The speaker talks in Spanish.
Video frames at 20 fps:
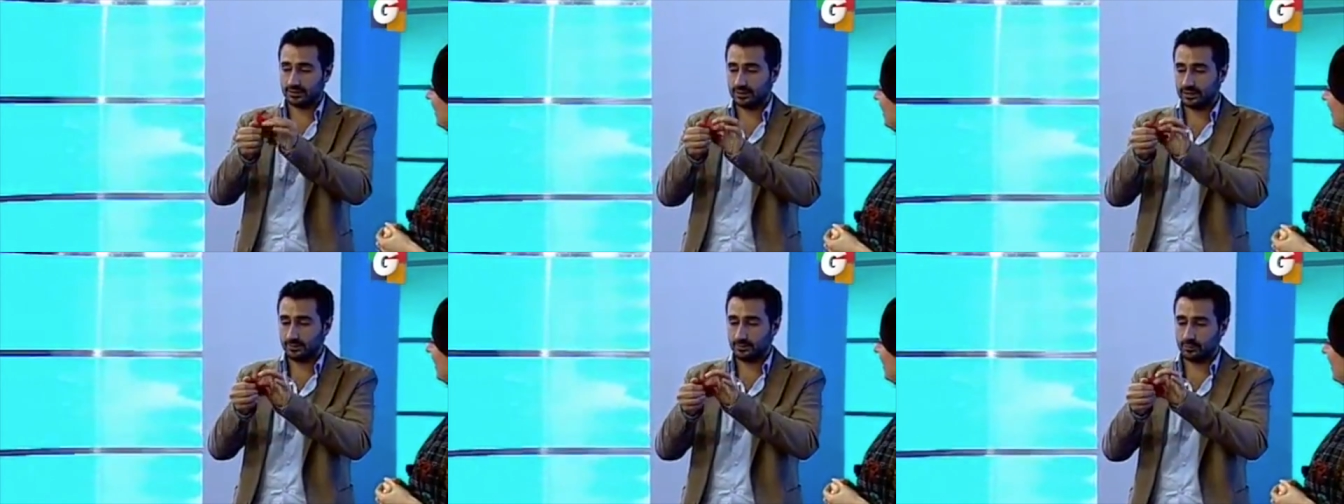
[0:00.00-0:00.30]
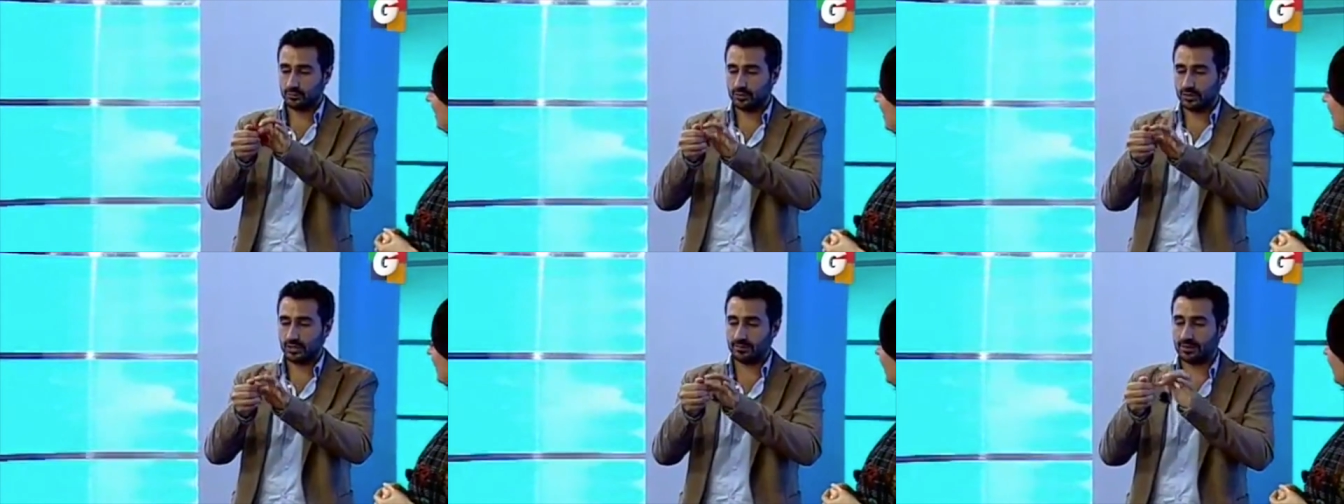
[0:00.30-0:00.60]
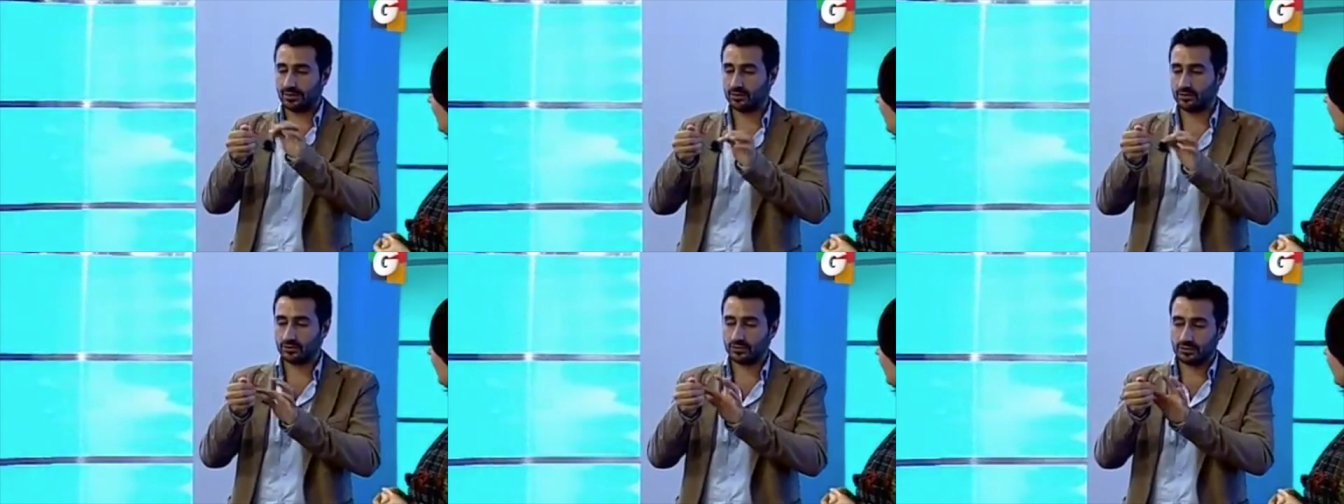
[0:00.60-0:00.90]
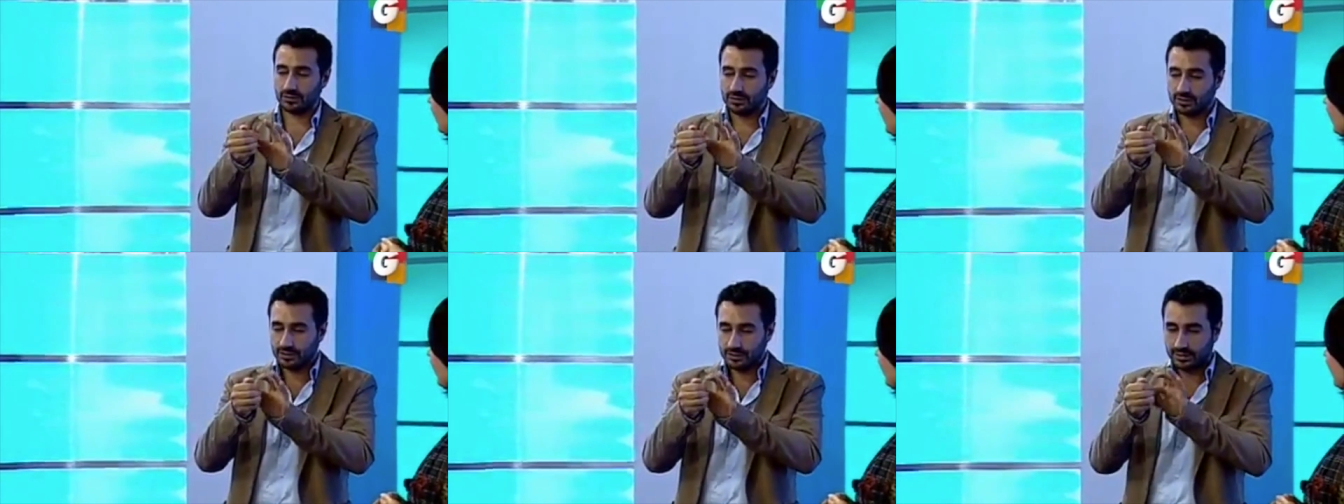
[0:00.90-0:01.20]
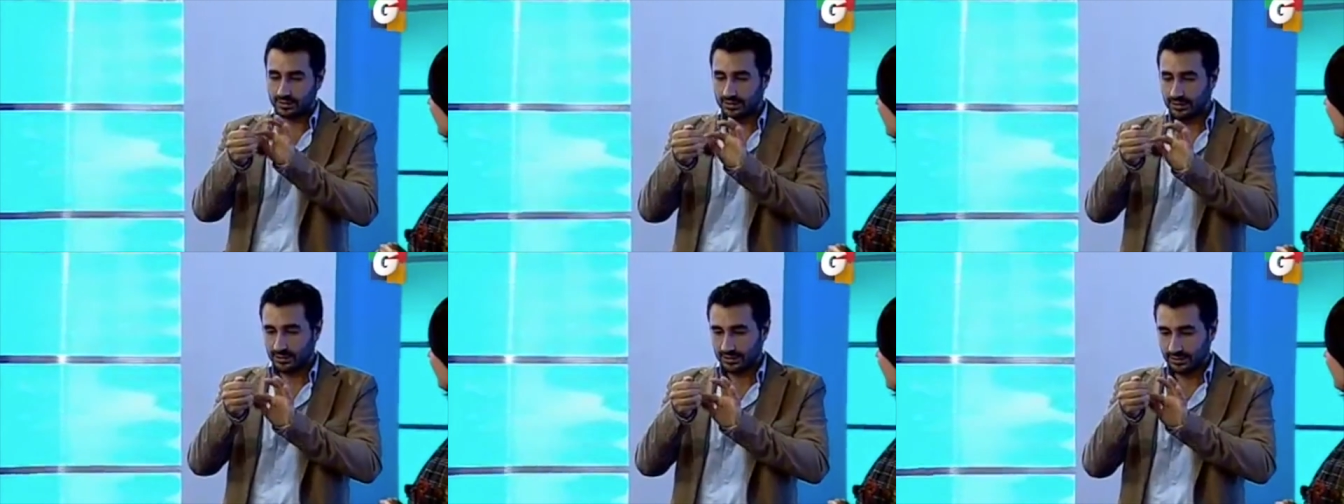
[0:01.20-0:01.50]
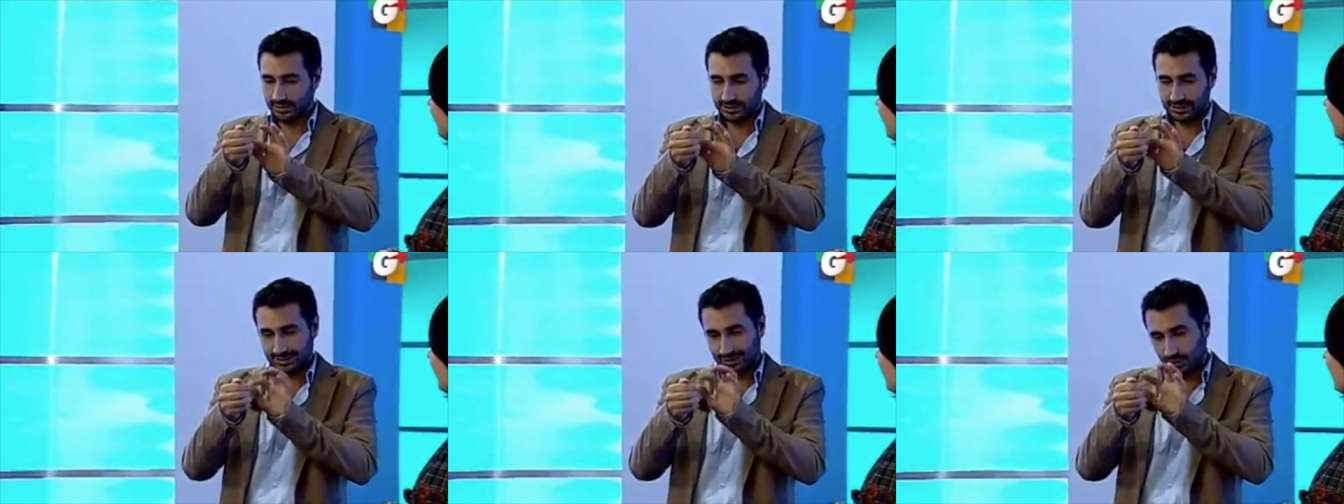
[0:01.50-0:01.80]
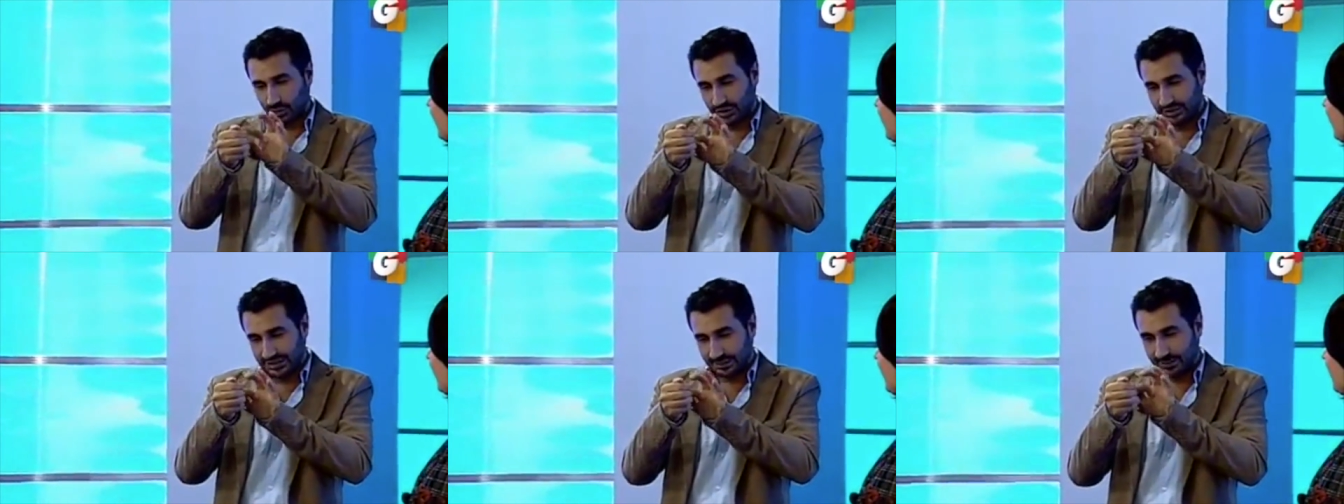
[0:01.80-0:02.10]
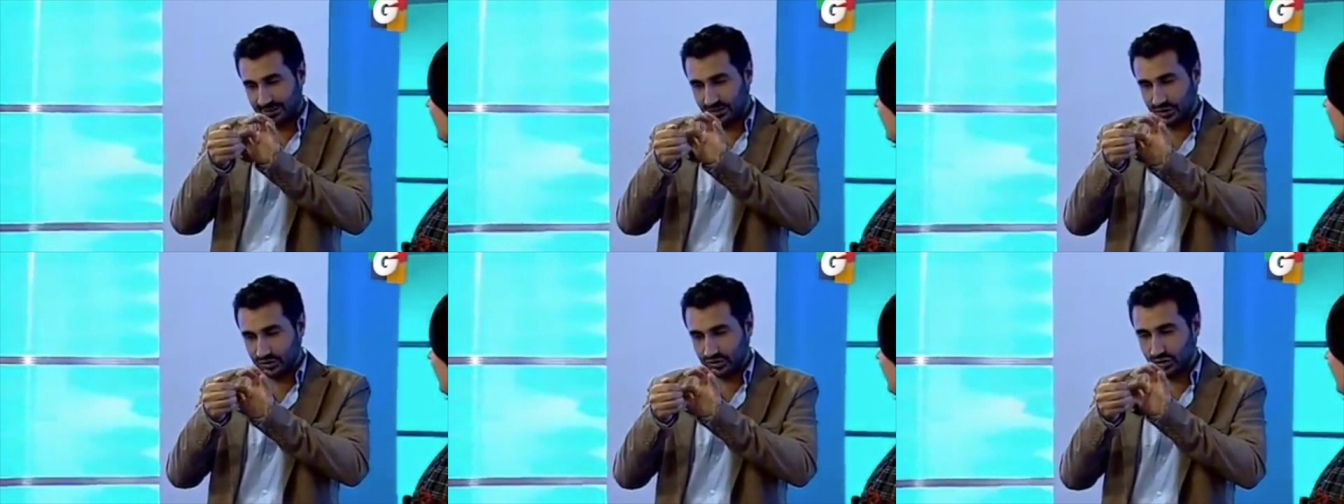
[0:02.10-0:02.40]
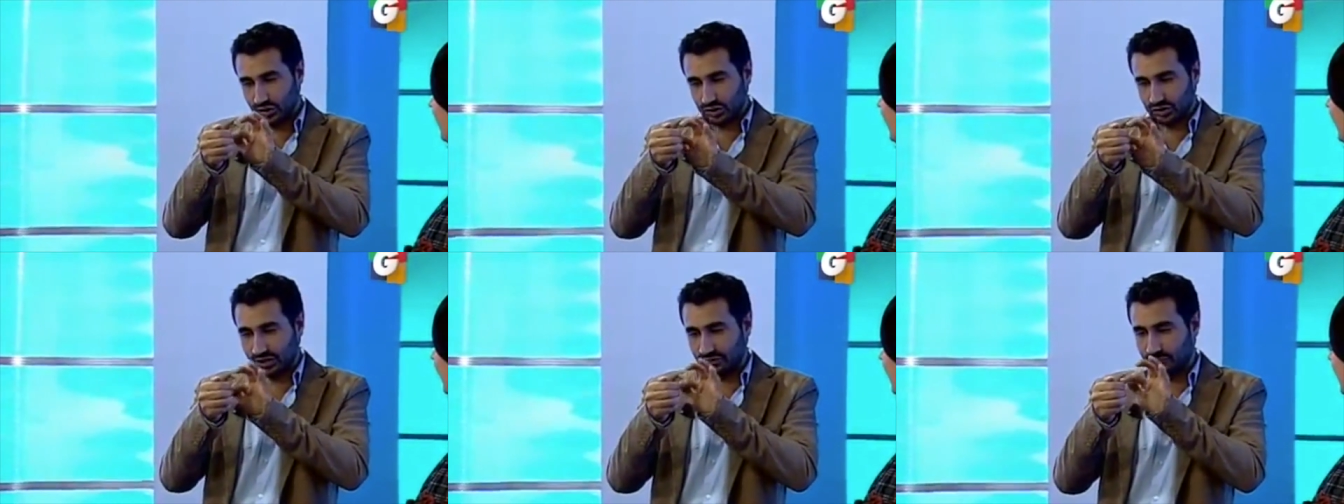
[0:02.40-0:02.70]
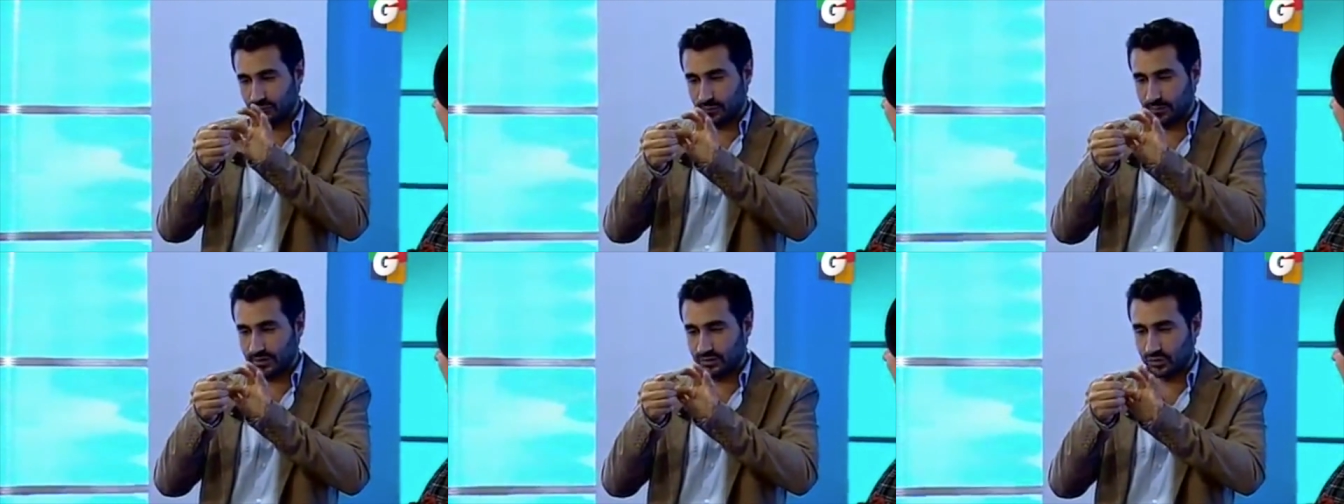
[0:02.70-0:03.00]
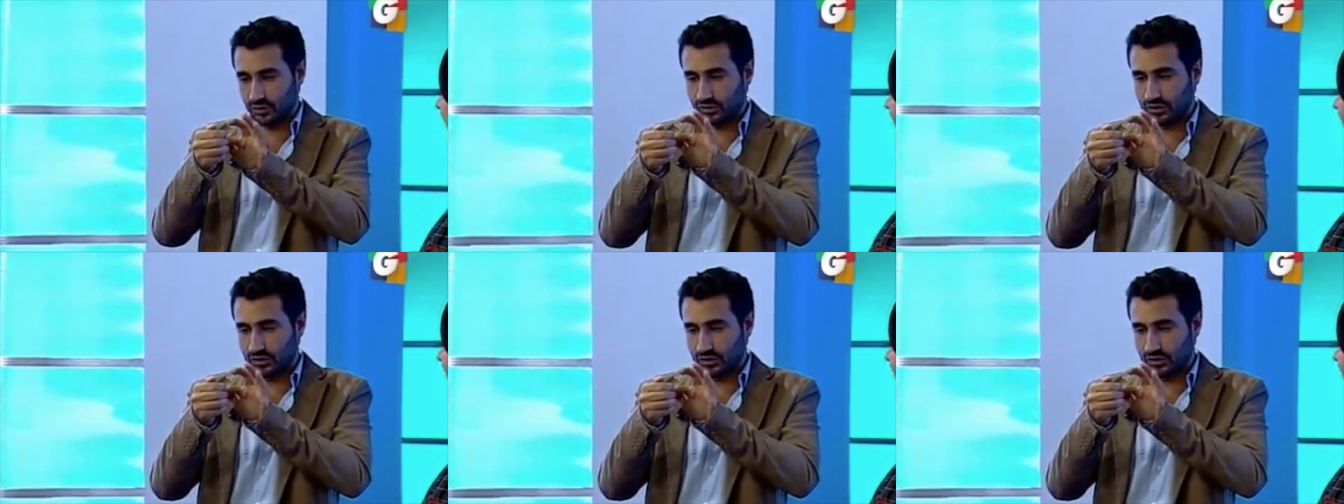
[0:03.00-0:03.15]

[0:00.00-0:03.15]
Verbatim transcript: En el puño de la mano y no desaparición, sino transformación.